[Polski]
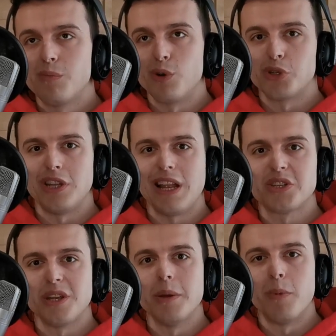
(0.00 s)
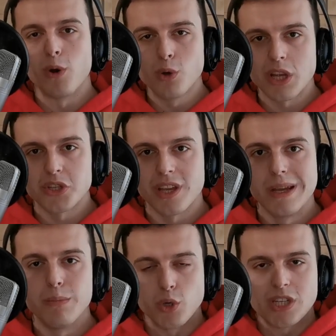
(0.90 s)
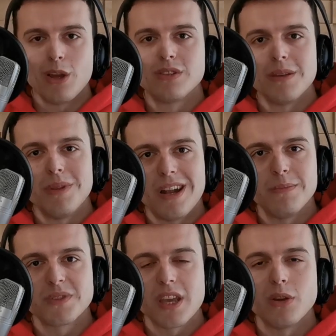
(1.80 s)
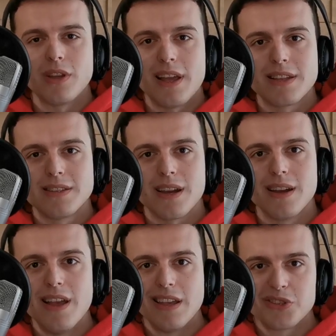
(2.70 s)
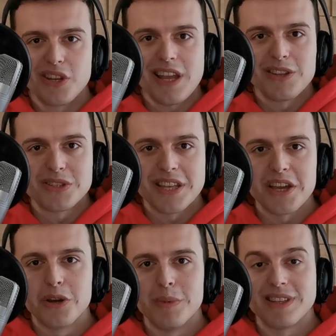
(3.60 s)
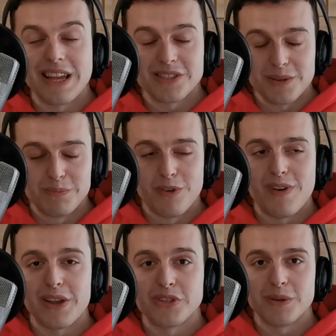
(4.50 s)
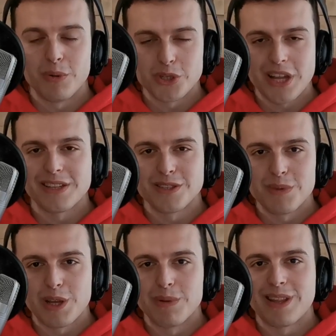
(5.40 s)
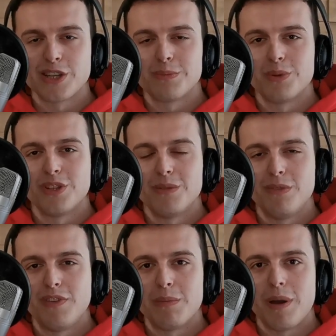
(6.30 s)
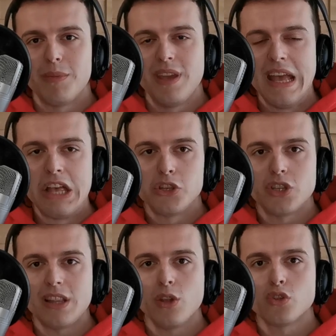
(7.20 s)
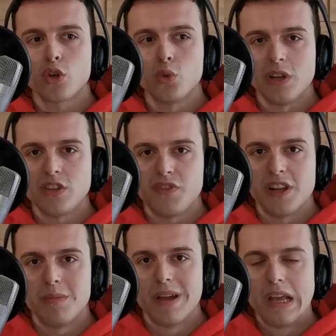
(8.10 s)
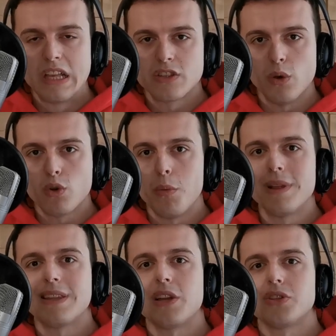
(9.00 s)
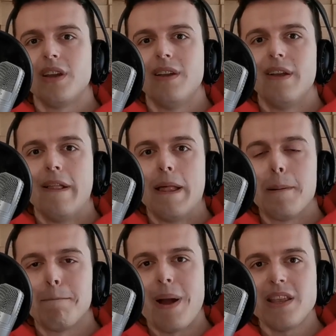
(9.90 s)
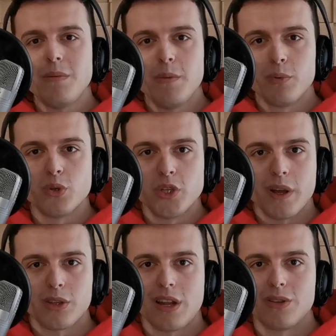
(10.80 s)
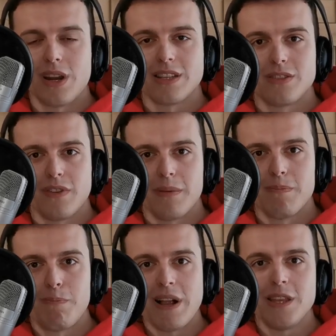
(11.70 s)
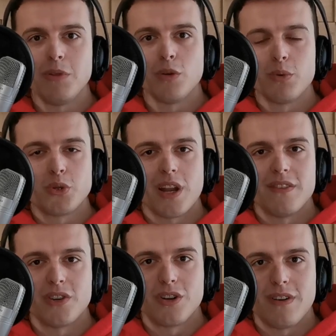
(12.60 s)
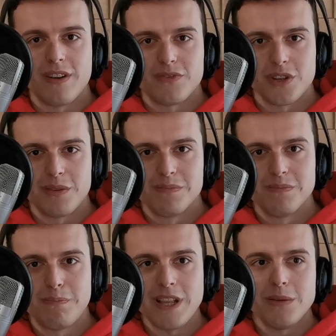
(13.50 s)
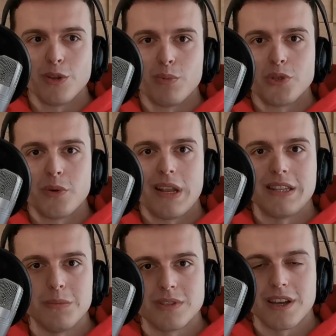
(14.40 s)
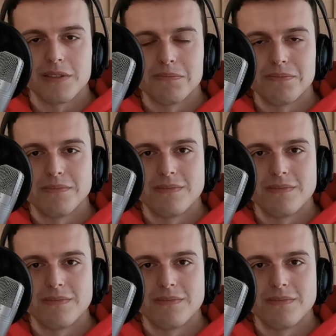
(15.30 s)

Może inaczej, porusza się, puszczając Emila Lipskiego na lekcjach. Jeżeli ja dostaję komentarze, poważnie, poczytajcie sobie komentarze pod innymi filmami. Średnio co któryś film są komentarze. Pani mi puściła to na doradztwie, pani mi to puściła na wychowawczej, pani mi to puściła na Teamsach